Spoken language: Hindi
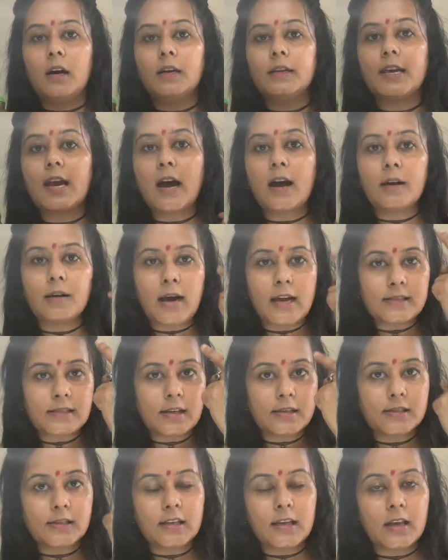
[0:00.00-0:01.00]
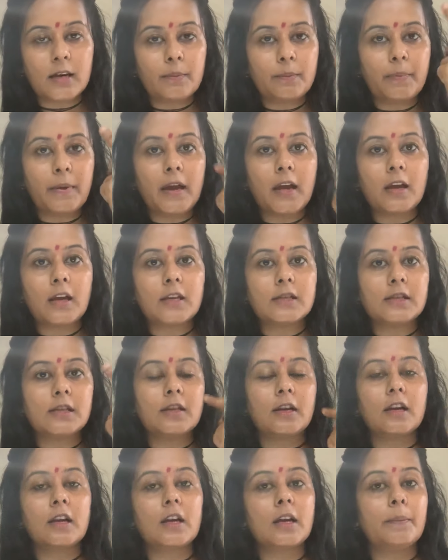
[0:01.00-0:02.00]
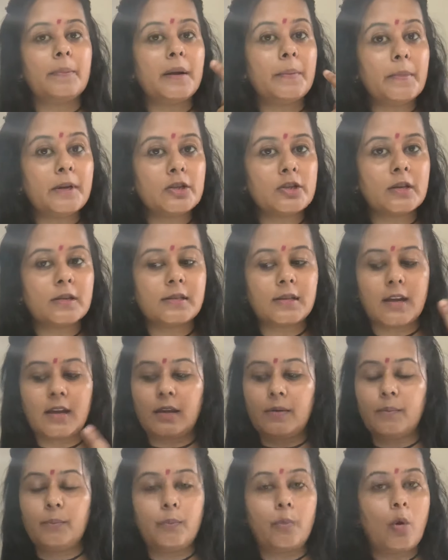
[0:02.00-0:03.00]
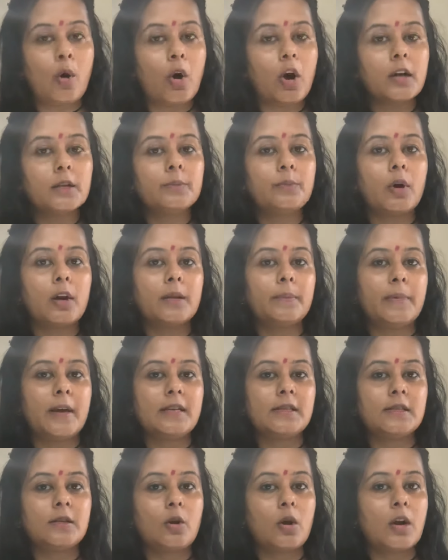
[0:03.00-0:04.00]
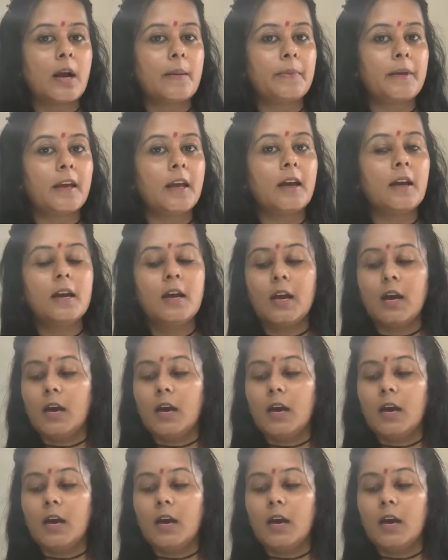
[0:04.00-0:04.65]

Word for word: या ऐसा स्किन पे किसी तरीके के ब्लमिशेज हैं बहुत बहुत बेस्ट है और आपके